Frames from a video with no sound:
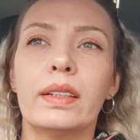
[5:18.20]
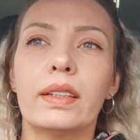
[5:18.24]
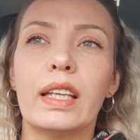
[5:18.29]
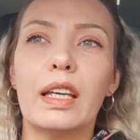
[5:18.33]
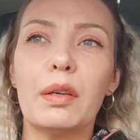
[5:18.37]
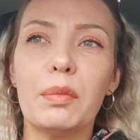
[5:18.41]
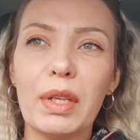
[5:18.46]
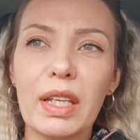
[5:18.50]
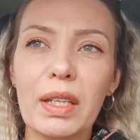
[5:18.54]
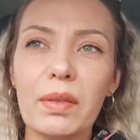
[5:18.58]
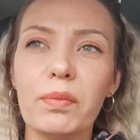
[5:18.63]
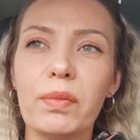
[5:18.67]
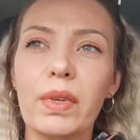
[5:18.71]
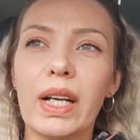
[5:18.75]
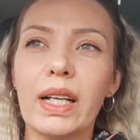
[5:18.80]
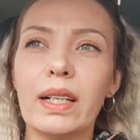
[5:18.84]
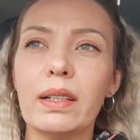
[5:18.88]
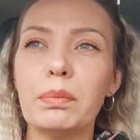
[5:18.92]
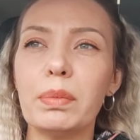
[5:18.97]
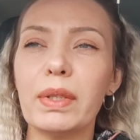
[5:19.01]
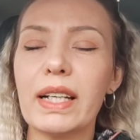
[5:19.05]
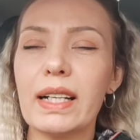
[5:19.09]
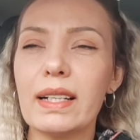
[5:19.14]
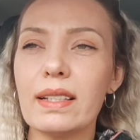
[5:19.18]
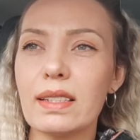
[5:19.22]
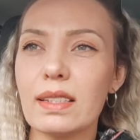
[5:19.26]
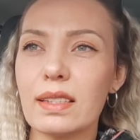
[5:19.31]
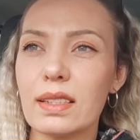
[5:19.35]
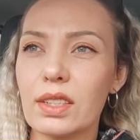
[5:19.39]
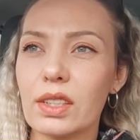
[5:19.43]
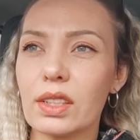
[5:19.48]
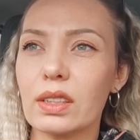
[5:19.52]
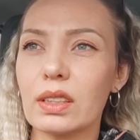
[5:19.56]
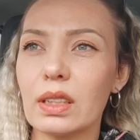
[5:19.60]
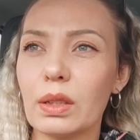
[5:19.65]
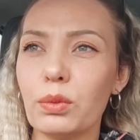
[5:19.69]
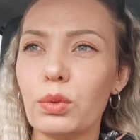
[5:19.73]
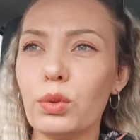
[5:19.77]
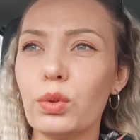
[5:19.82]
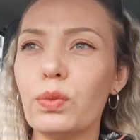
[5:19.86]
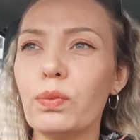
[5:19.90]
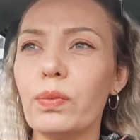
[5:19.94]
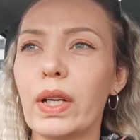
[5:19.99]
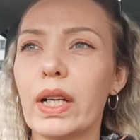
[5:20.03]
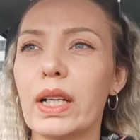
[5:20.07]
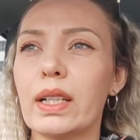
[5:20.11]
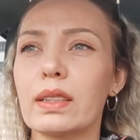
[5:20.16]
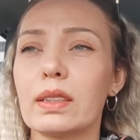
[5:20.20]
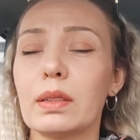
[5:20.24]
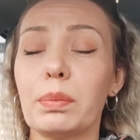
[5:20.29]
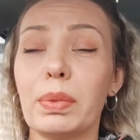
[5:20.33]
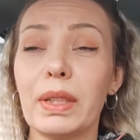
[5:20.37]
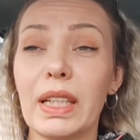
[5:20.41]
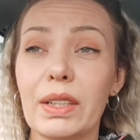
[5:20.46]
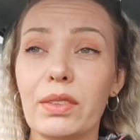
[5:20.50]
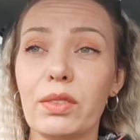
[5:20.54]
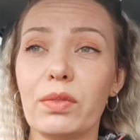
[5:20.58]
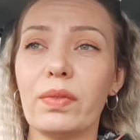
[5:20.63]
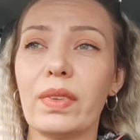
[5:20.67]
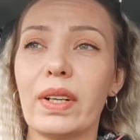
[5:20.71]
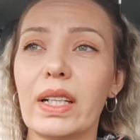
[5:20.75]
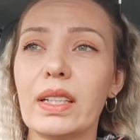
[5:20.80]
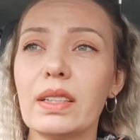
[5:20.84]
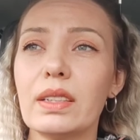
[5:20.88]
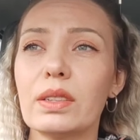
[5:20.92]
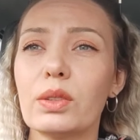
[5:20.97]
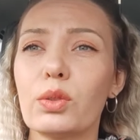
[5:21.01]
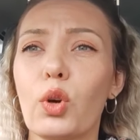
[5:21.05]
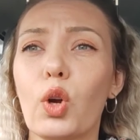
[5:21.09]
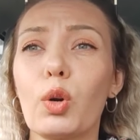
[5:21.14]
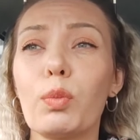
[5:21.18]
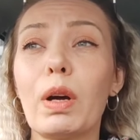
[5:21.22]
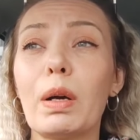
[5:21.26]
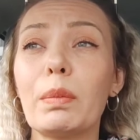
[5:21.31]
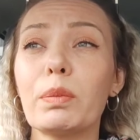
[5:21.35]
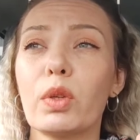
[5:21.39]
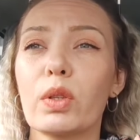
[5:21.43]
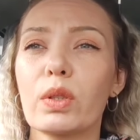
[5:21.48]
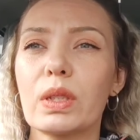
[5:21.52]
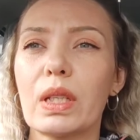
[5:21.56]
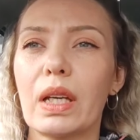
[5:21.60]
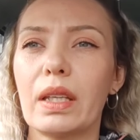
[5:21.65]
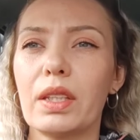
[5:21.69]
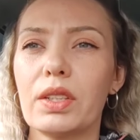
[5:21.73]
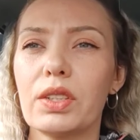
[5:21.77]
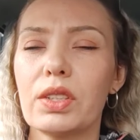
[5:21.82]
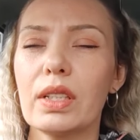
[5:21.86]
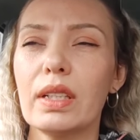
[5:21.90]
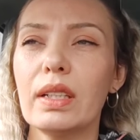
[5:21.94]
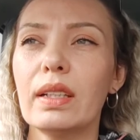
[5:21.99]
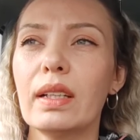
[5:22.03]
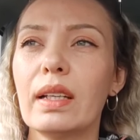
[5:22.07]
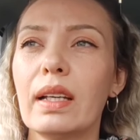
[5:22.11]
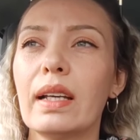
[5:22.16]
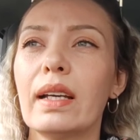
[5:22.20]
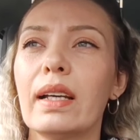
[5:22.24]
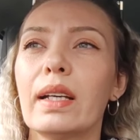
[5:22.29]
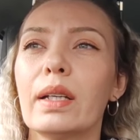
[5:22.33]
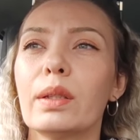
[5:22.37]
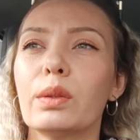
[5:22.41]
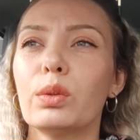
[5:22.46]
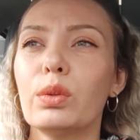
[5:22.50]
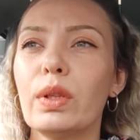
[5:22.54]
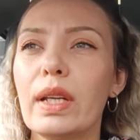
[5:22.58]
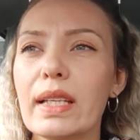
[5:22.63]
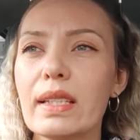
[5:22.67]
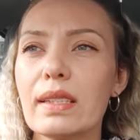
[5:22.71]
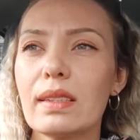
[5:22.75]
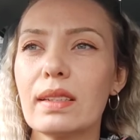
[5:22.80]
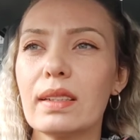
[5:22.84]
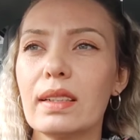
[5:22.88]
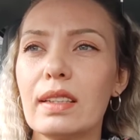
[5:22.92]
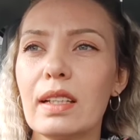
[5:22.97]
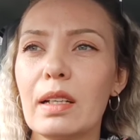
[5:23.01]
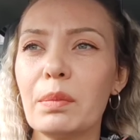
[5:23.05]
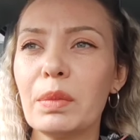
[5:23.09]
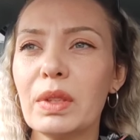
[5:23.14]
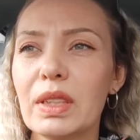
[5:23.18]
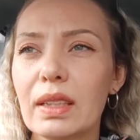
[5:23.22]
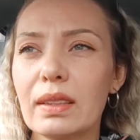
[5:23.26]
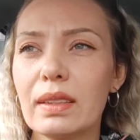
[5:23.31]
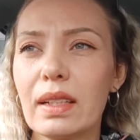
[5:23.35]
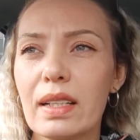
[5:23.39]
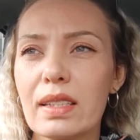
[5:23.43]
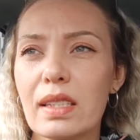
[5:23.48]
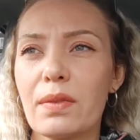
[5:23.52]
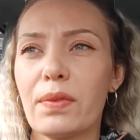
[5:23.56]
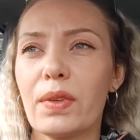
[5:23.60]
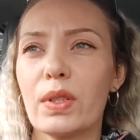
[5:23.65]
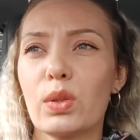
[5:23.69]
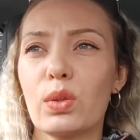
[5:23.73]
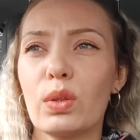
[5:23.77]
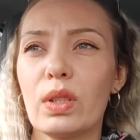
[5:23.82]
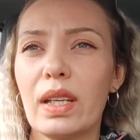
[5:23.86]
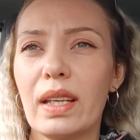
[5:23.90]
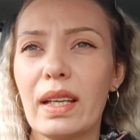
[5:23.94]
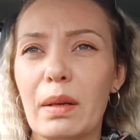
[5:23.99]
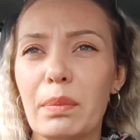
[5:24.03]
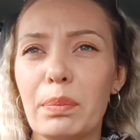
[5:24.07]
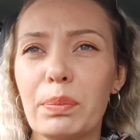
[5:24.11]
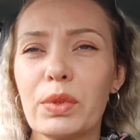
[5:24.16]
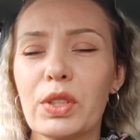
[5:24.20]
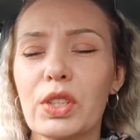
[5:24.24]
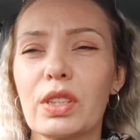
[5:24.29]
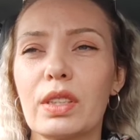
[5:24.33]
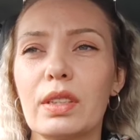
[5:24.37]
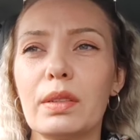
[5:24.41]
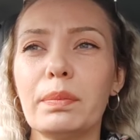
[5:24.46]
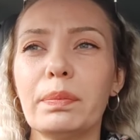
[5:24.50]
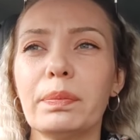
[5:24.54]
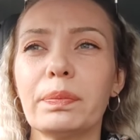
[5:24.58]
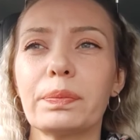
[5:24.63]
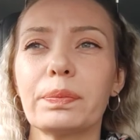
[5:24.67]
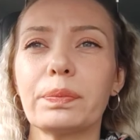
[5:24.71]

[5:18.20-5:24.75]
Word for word: Yemeğim var, birazcık tavuğum vardı, pilavım var. Çorbam yok sadece. Dün ekstradan bir de taze fasulye yapmıştım.